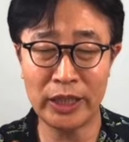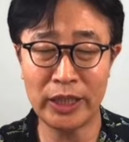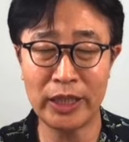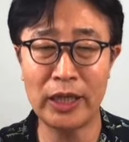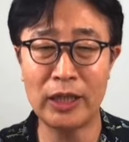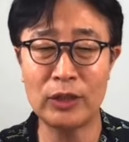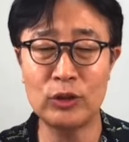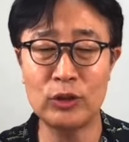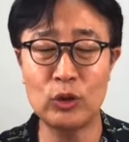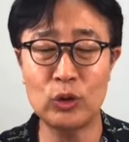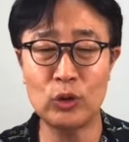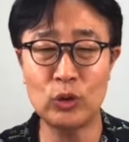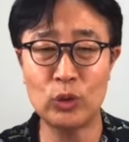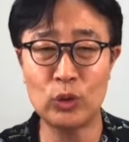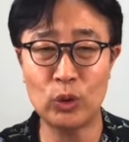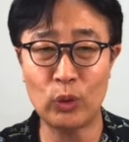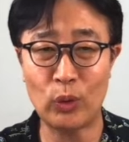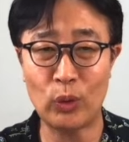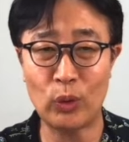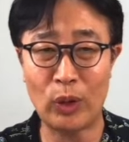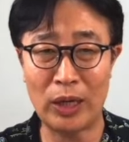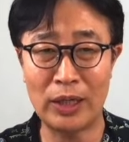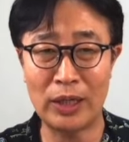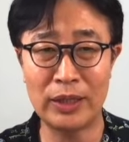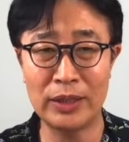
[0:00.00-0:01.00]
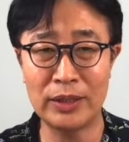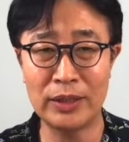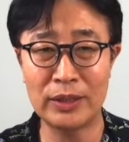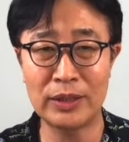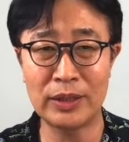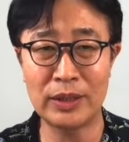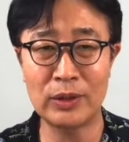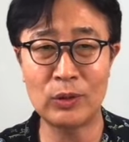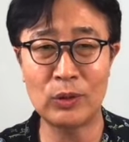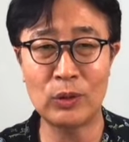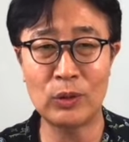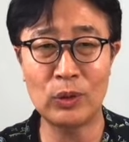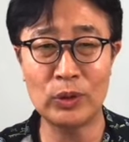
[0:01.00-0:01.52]
체계적으로
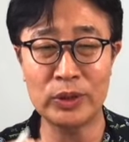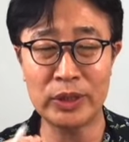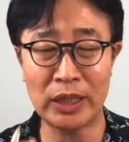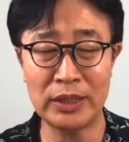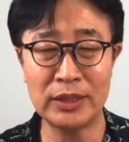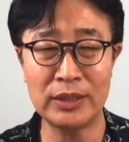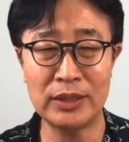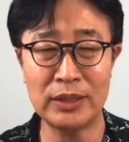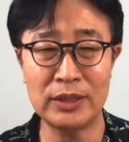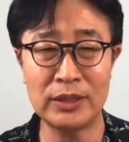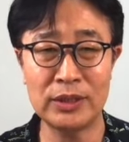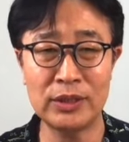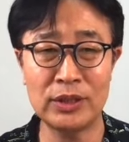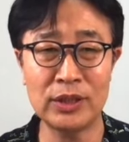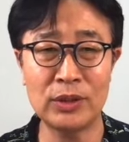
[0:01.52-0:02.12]
관리를 하고 사진을